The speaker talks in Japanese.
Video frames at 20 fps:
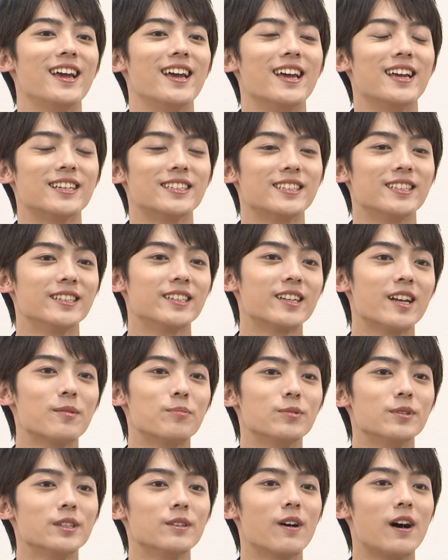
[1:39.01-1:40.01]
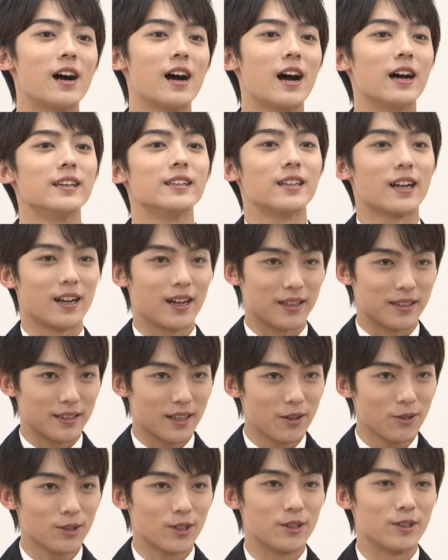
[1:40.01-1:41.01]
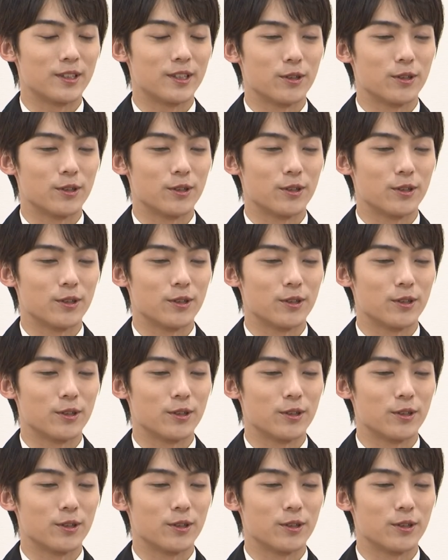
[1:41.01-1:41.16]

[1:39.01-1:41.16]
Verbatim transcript: えー、C タイプには「会いたかったよ」という